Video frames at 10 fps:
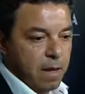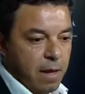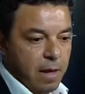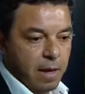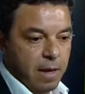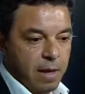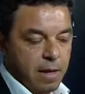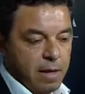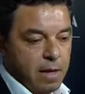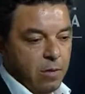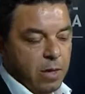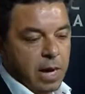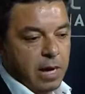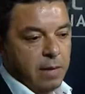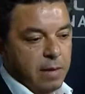eh, y un
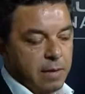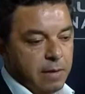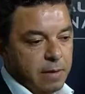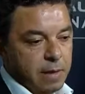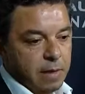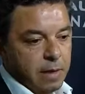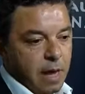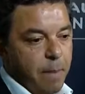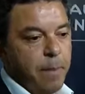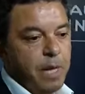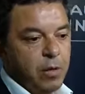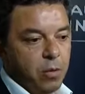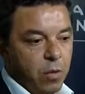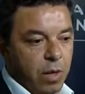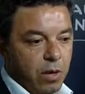gran
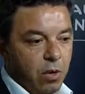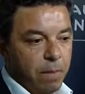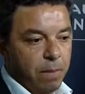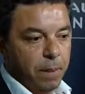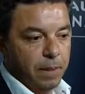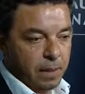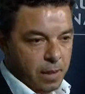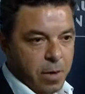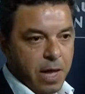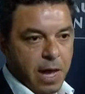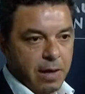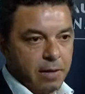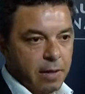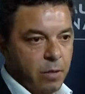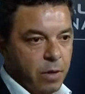espíritu de competitividad
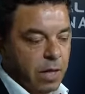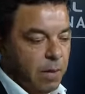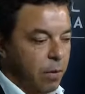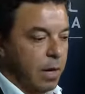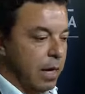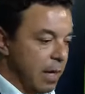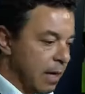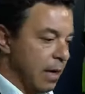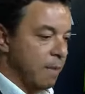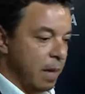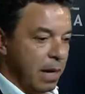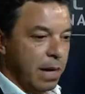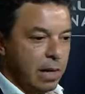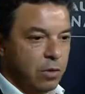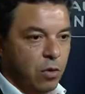de un equipo que da
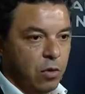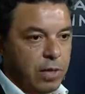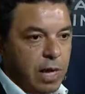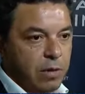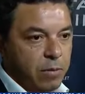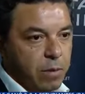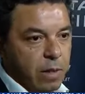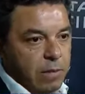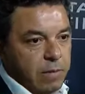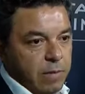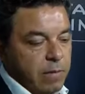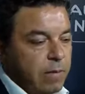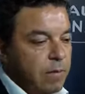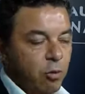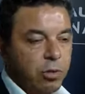pelea todos los años. Pues
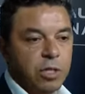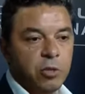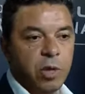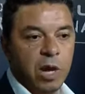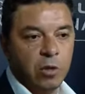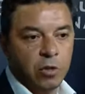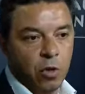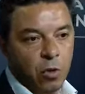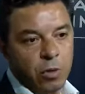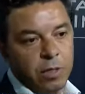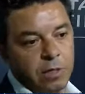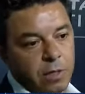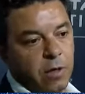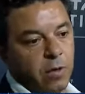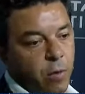si hubiese sido un año solo hubiese
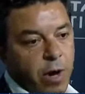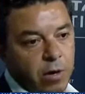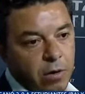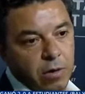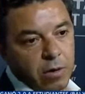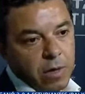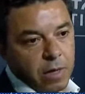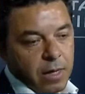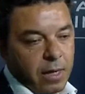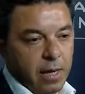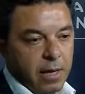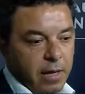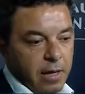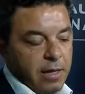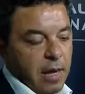sido bueno
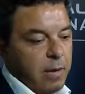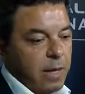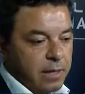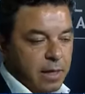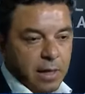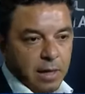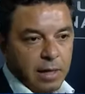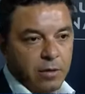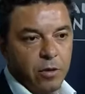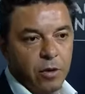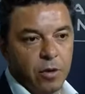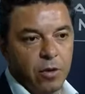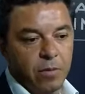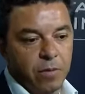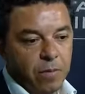eh, y tal vez eh,
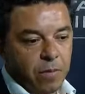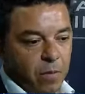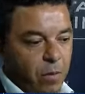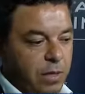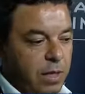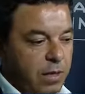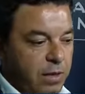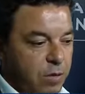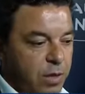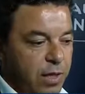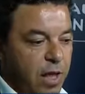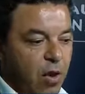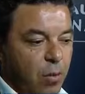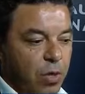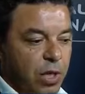eso hubiese, hubiese
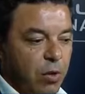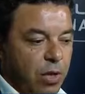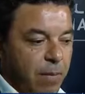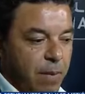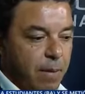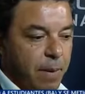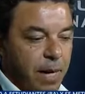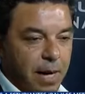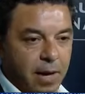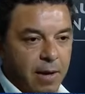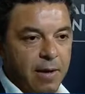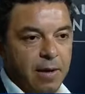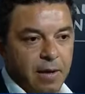dado motivo también para,